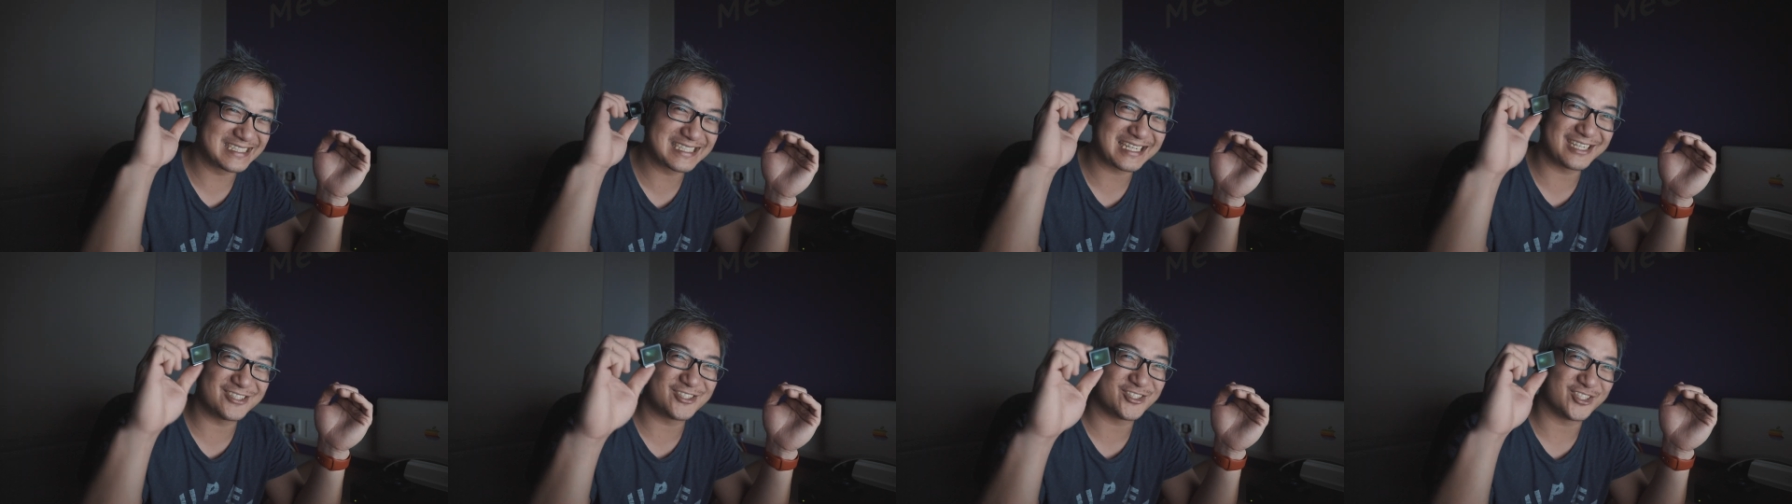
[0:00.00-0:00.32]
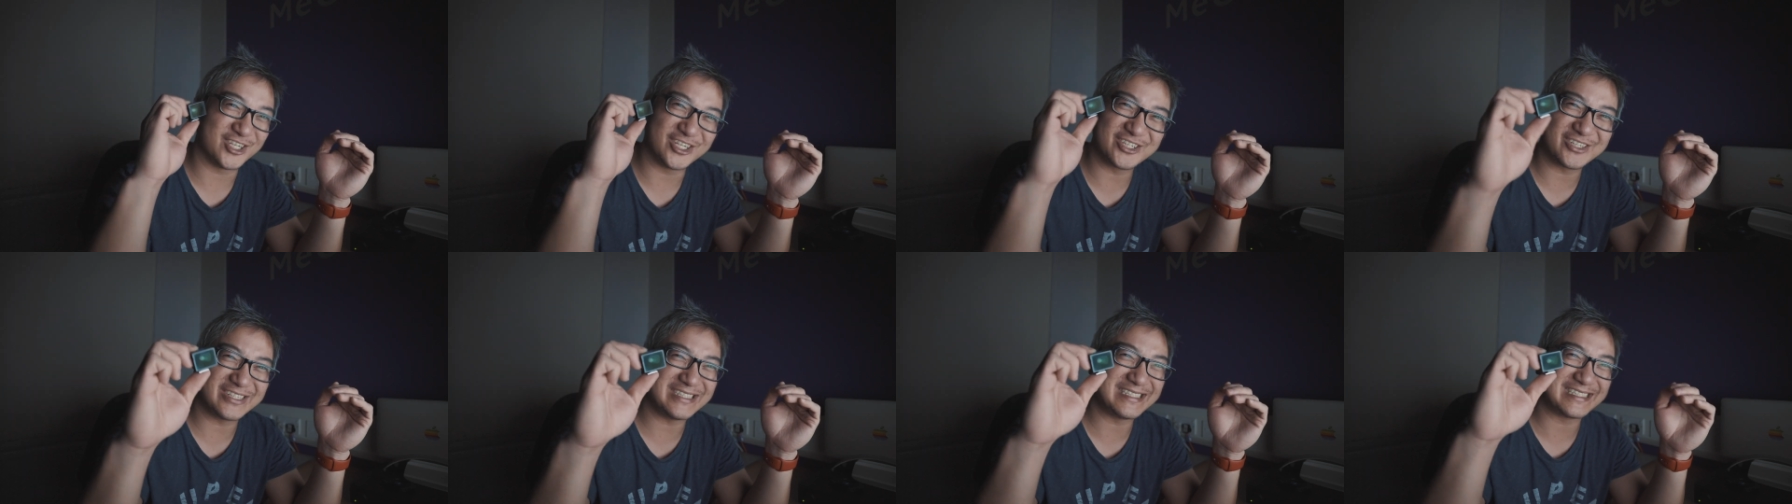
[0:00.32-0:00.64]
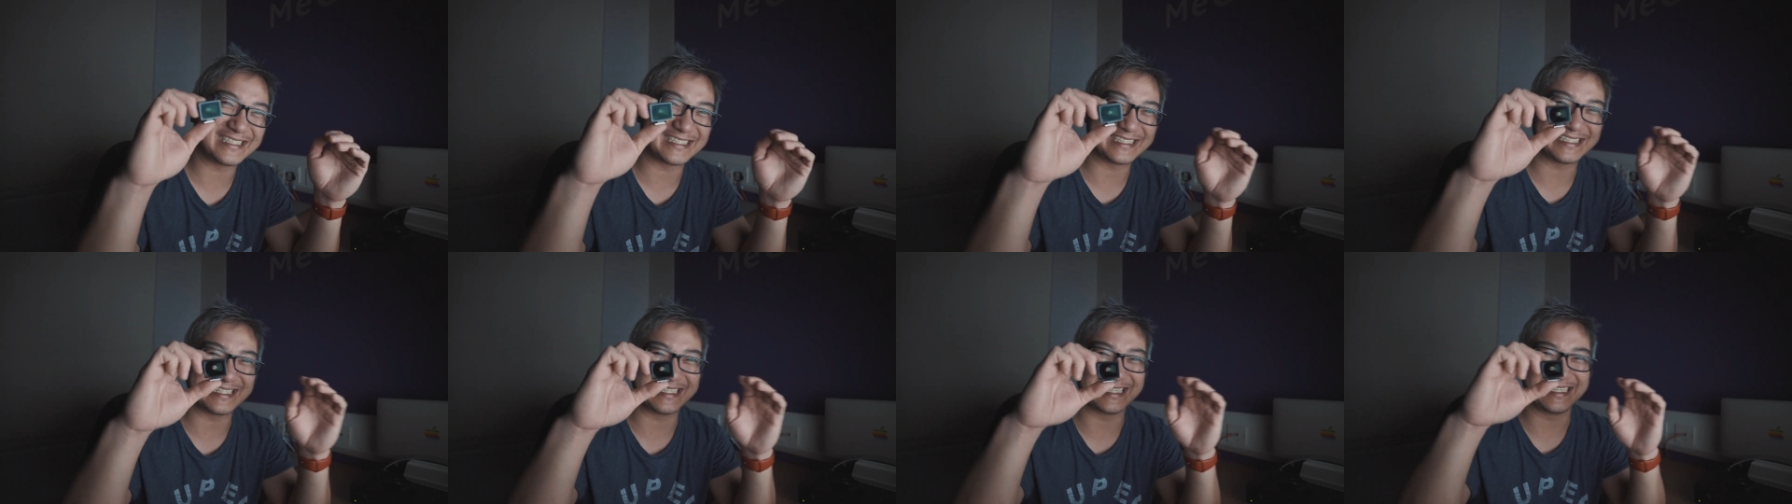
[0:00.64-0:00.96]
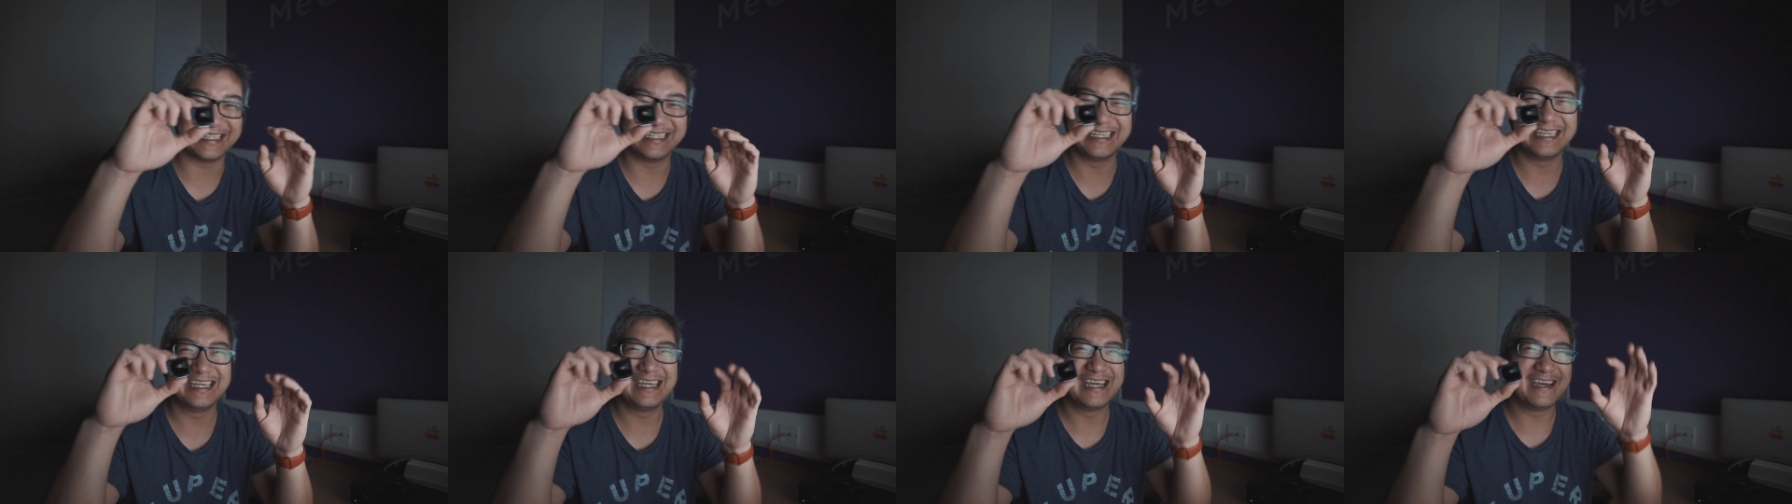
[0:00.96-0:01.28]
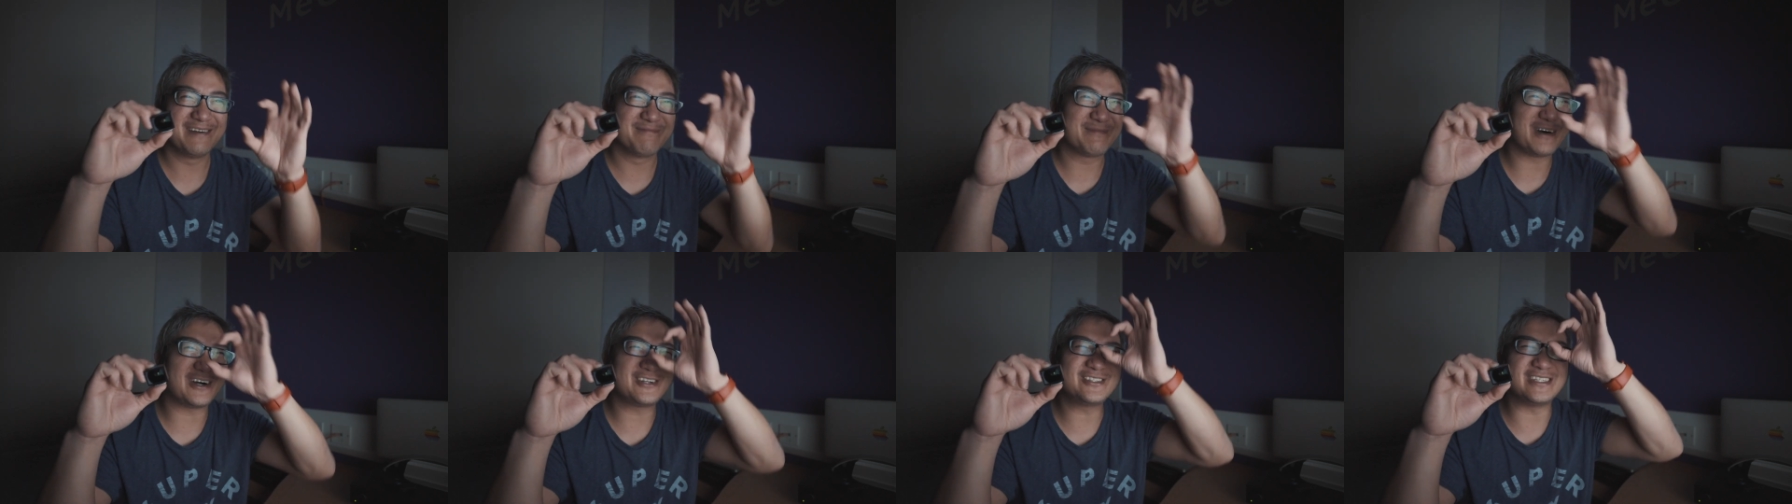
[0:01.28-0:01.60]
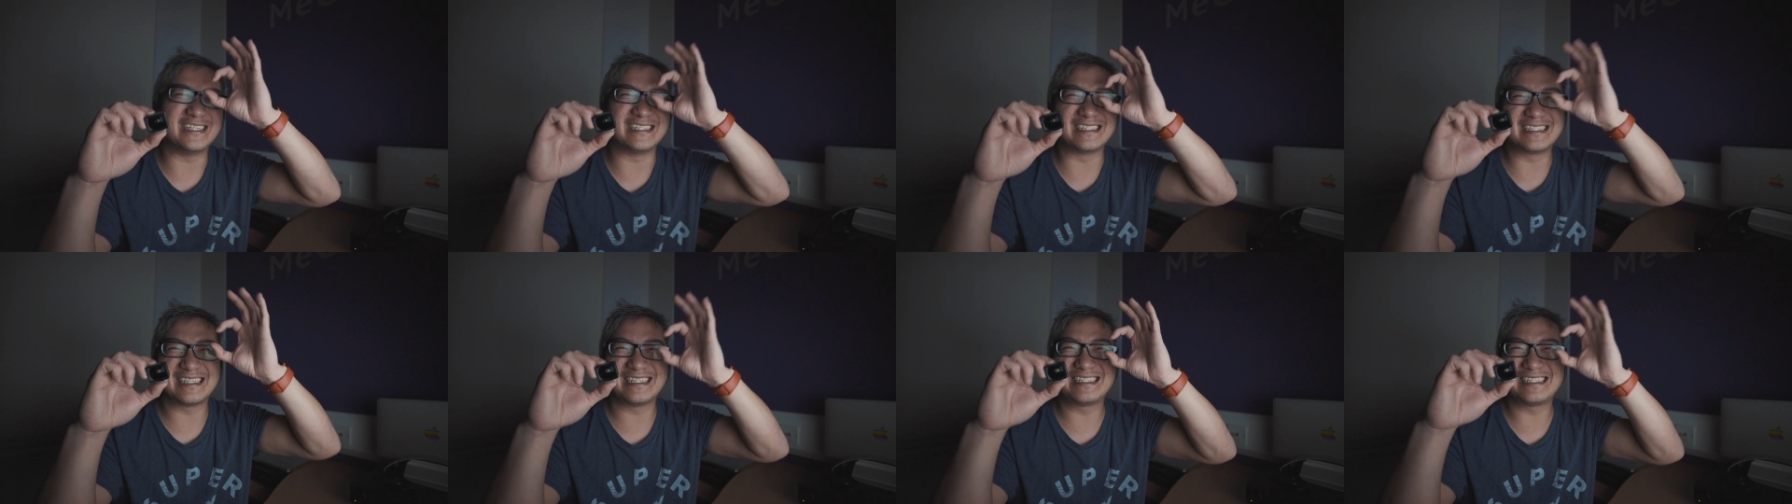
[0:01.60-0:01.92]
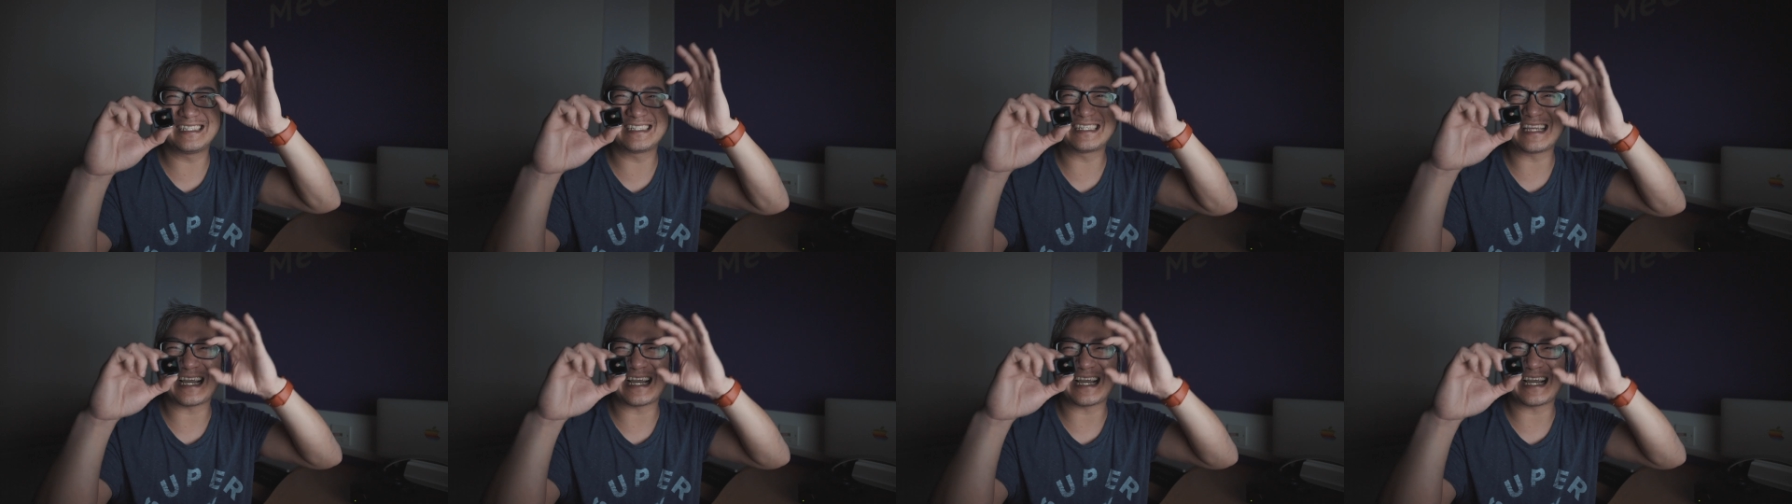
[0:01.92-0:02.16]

这个绝对值了。猫眼真是